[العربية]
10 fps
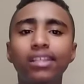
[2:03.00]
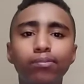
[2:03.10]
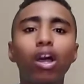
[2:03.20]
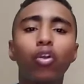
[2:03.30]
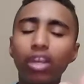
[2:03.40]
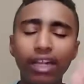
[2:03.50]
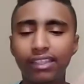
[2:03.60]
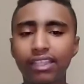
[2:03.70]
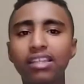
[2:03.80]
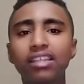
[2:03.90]
بتاعه يرجع
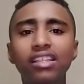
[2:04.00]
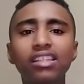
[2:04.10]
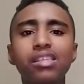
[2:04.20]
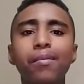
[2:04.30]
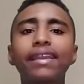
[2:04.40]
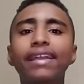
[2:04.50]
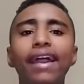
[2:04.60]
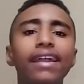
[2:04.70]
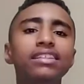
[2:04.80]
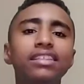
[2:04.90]
تاني لنادي الزمالك
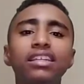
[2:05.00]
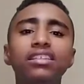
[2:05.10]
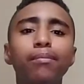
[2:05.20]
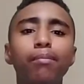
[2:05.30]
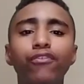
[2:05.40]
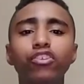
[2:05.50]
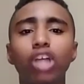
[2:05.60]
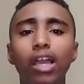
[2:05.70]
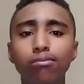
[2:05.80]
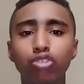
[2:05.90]
عادي جدا ما
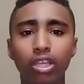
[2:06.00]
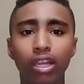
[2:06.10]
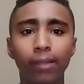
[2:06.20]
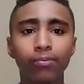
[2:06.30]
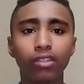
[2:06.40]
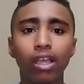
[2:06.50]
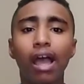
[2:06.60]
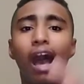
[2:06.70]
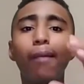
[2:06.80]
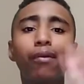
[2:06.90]
فيش اي مشكله
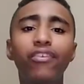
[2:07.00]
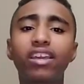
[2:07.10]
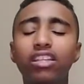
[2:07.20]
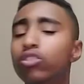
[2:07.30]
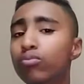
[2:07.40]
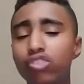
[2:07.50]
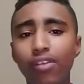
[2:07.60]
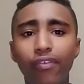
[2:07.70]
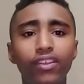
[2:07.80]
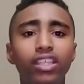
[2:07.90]
اما فكره ان
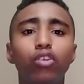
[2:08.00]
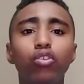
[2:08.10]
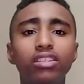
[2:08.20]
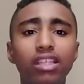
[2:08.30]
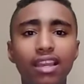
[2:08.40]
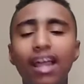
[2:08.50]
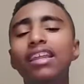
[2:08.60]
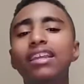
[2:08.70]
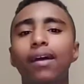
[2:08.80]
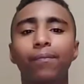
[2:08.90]
مصطفى فتحي يروح النادي
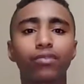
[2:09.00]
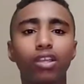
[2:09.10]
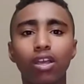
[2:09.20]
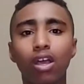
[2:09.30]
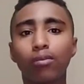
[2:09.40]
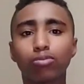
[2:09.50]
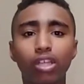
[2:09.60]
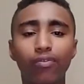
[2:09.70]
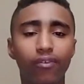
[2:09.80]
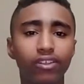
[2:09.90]
الاهلي لا
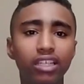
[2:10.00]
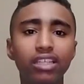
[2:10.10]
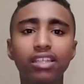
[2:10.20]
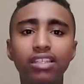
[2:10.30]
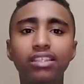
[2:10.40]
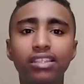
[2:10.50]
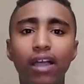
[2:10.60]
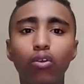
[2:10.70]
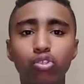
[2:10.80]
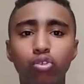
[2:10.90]
مصطفى فتحي نادي
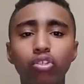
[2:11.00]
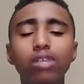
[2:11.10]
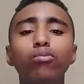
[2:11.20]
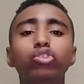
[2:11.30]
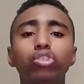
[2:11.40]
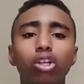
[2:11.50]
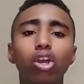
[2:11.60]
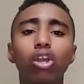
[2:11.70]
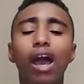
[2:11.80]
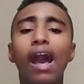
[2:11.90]
التعاون السعودي
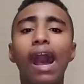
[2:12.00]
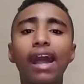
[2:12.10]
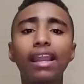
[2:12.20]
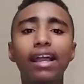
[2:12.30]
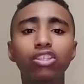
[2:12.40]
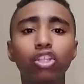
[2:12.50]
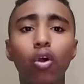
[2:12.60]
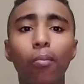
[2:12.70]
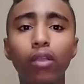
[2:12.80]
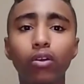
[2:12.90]
مستقر على ان
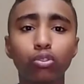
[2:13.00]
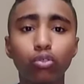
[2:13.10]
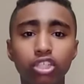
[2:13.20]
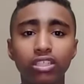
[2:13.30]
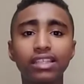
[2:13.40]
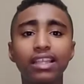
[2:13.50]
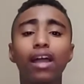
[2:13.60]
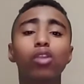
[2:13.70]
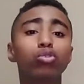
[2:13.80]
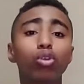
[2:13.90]
هو ما يودوش النادي
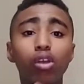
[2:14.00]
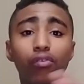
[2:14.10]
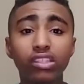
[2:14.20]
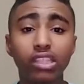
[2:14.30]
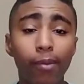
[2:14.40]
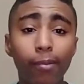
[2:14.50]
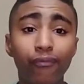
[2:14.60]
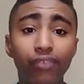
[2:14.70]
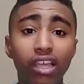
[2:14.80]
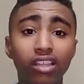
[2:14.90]
الاهلي وان هو رافض تماما
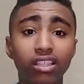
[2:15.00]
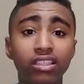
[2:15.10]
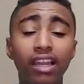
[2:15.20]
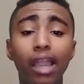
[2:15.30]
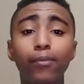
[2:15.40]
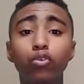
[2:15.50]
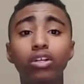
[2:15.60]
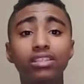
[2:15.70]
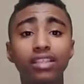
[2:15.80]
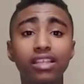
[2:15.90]
فكره ان لاعب يروح
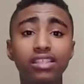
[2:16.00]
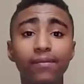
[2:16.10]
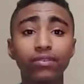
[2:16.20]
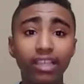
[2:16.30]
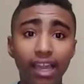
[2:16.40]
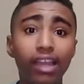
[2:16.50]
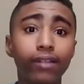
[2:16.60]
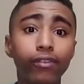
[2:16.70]
النادي الاهلي